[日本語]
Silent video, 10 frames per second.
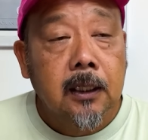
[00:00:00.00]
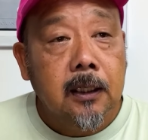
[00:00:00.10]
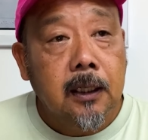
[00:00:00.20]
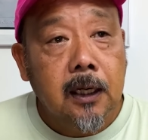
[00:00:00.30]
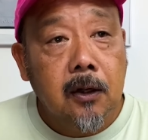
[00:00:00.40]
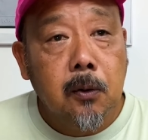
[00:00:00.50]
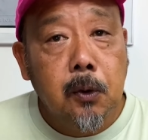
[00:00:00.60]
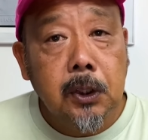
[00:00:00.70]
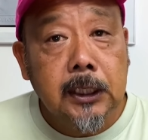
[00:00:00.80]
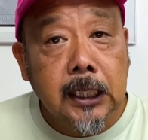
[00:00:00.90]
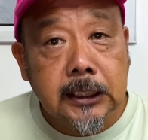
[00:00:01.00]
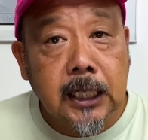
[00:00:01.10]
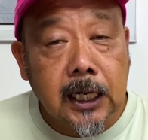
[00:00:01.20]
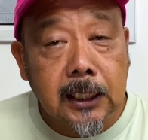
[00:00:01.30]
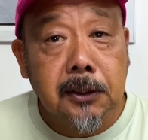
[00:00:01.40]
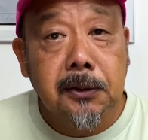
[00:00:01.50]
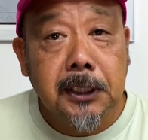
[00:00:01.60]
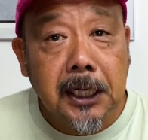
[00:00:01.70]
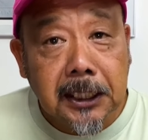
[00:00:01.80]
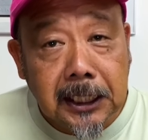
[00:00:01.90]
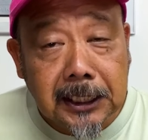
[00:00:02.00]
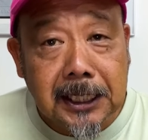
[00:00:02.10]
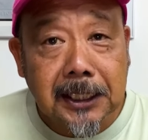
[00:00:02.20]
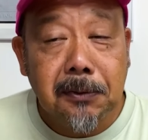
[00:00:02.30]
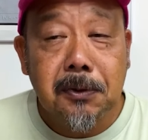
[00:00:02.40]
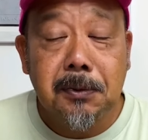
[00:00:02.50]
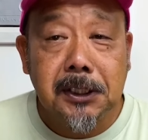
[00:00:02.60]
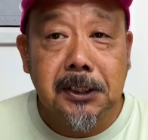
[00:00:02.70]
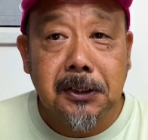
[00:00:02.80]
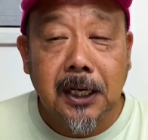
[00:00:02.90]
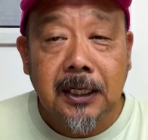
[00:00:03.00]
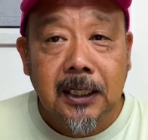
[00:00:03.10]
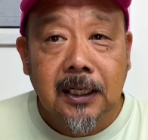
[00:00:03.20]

えー、思い出したかのようにやっていきたいと思いますので、